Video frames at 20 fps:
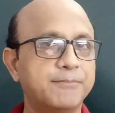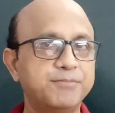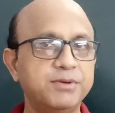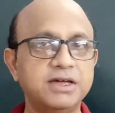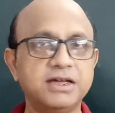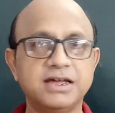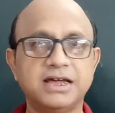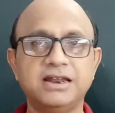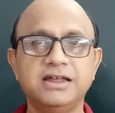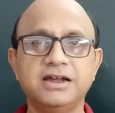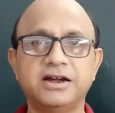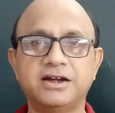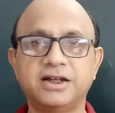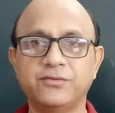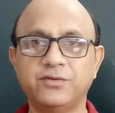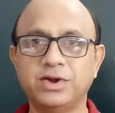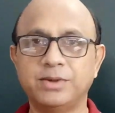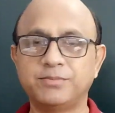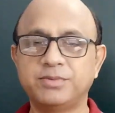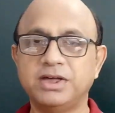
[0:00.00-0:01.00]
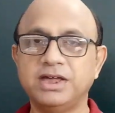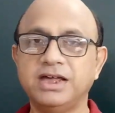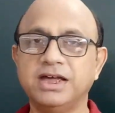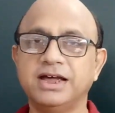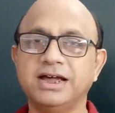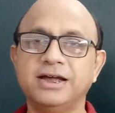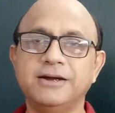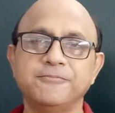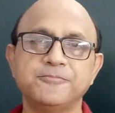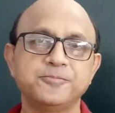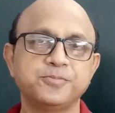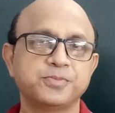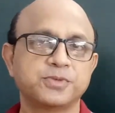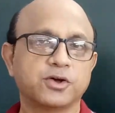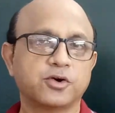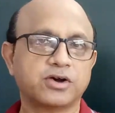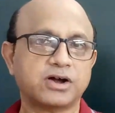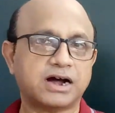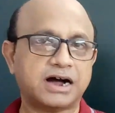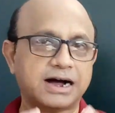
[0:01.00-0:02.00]
आप ही के लिए डेवलप की है
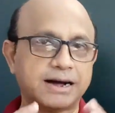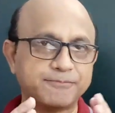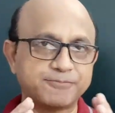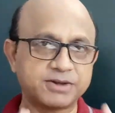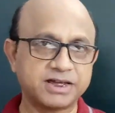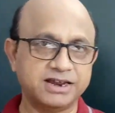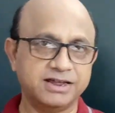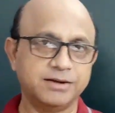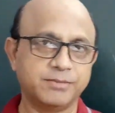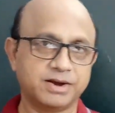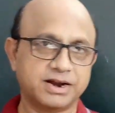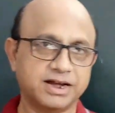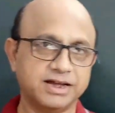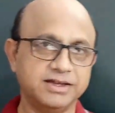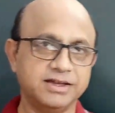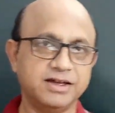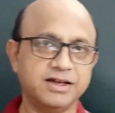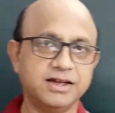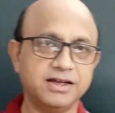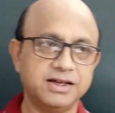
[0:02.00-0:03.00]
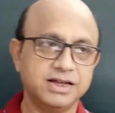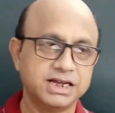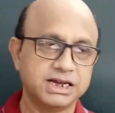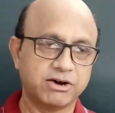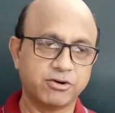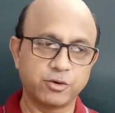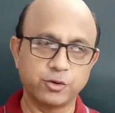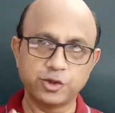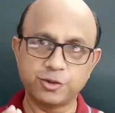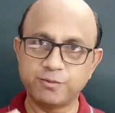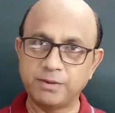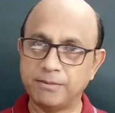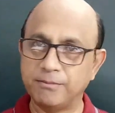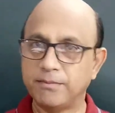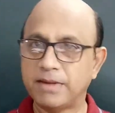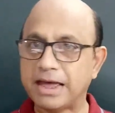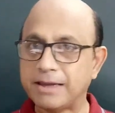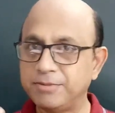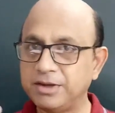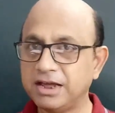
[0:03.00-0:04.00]
और आपके लिए बनाई है और उस पर
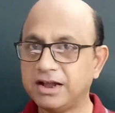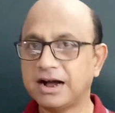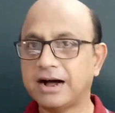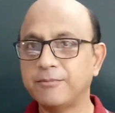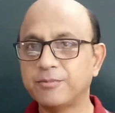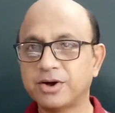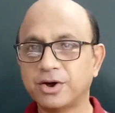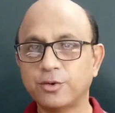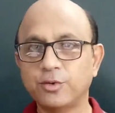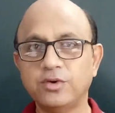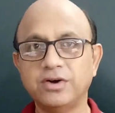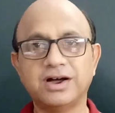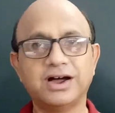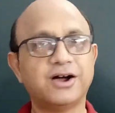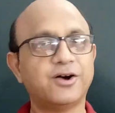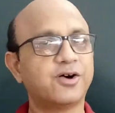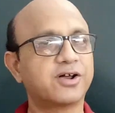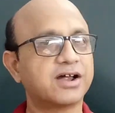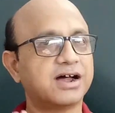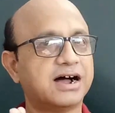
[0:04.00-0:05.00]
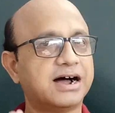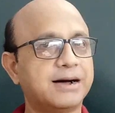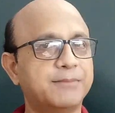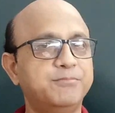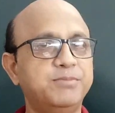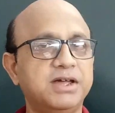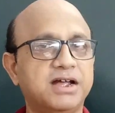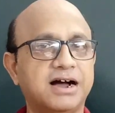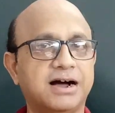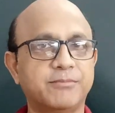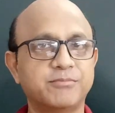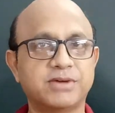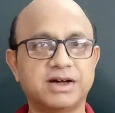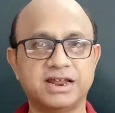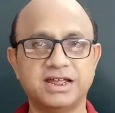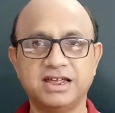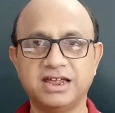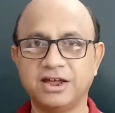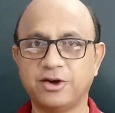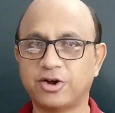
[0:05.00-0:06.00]
मैं भी काम करूँगा और आप भी काम
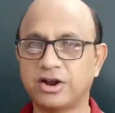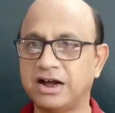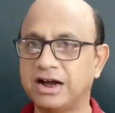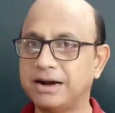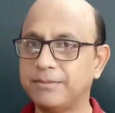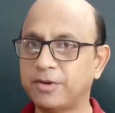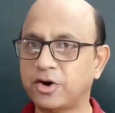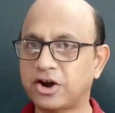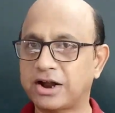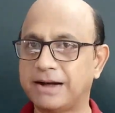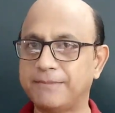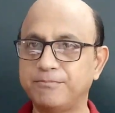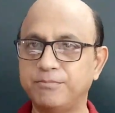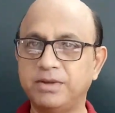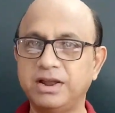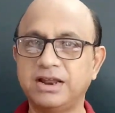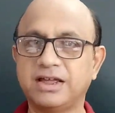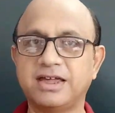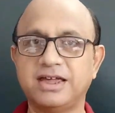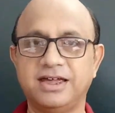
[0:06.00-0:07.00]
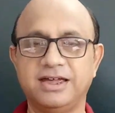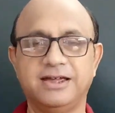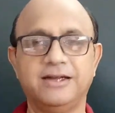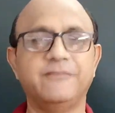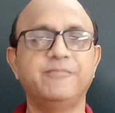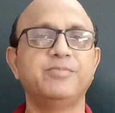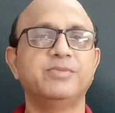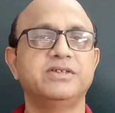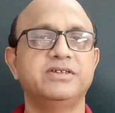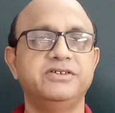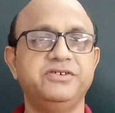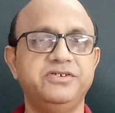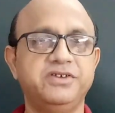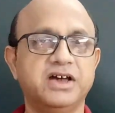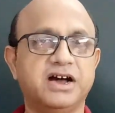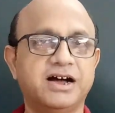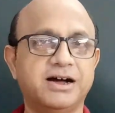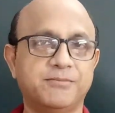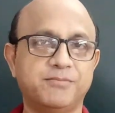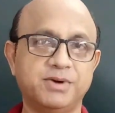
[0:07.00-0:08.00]
करेंगे और हम और आप मिलके
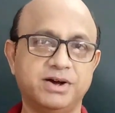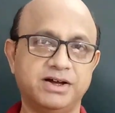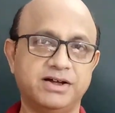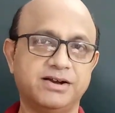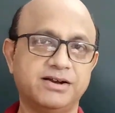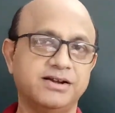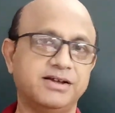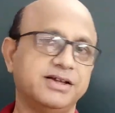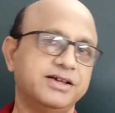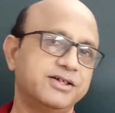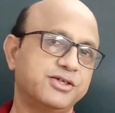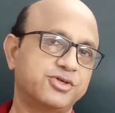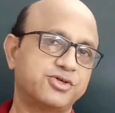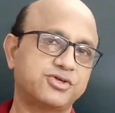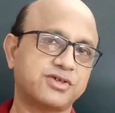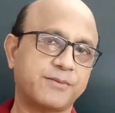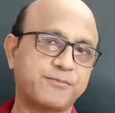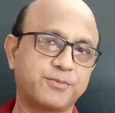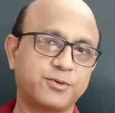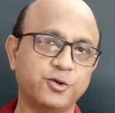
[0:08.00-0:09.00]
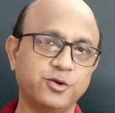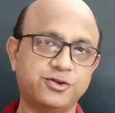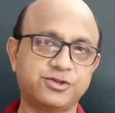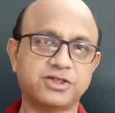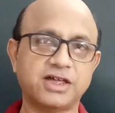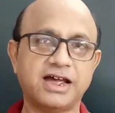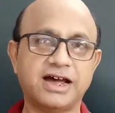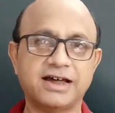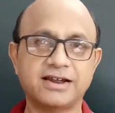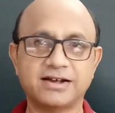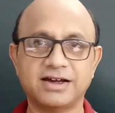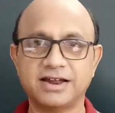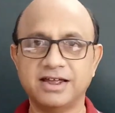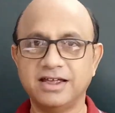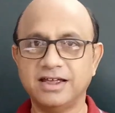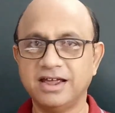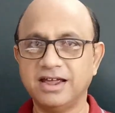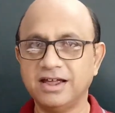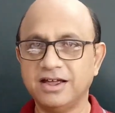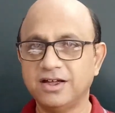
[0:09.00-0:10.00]
यहां पर सब कुछ तैयार
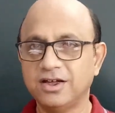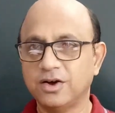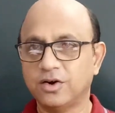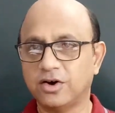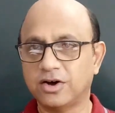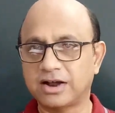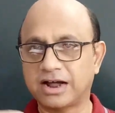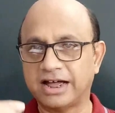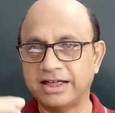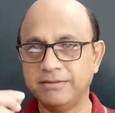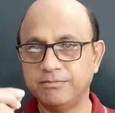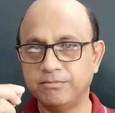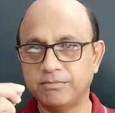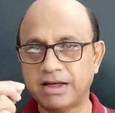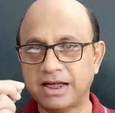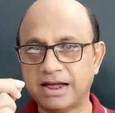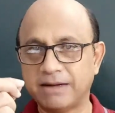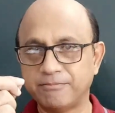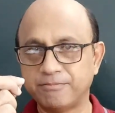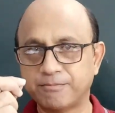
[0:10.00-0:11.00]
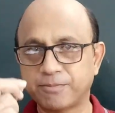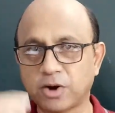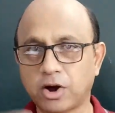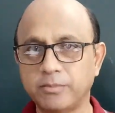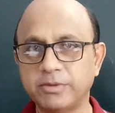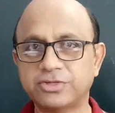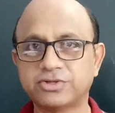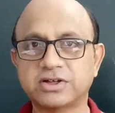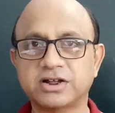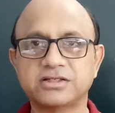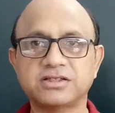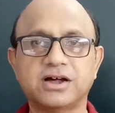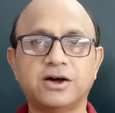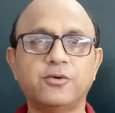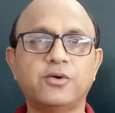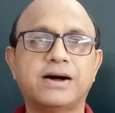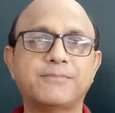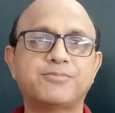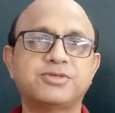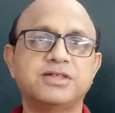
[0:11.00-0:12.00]
करेंगे और आई मैं प्रॉमिस करता
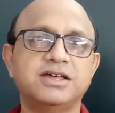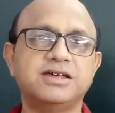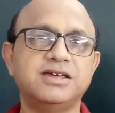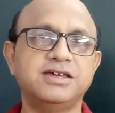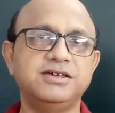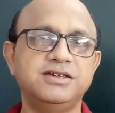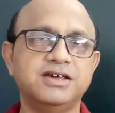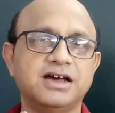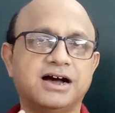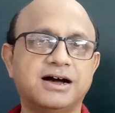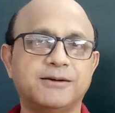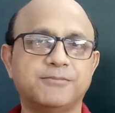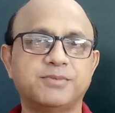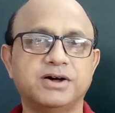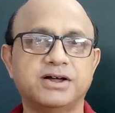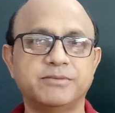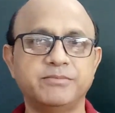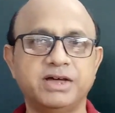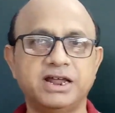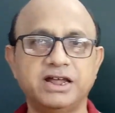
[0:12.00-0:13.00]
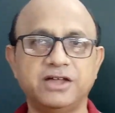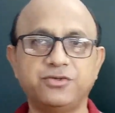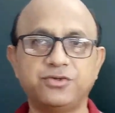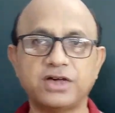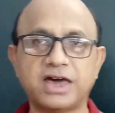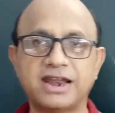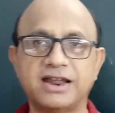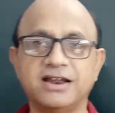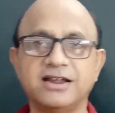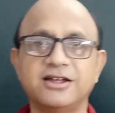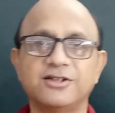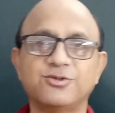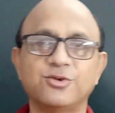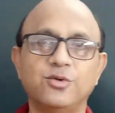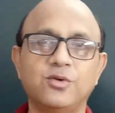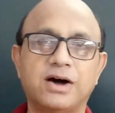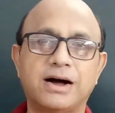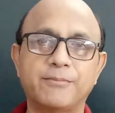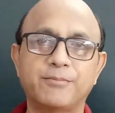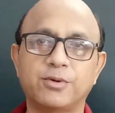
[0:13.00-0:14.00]
हूँ आपसे कि यहां पर मेरे चैनल के
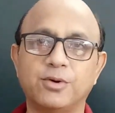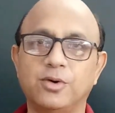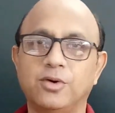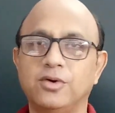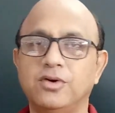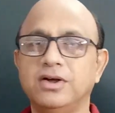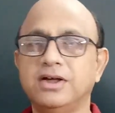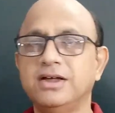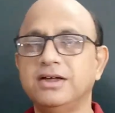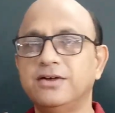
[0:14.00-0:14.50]
थ्रू आपको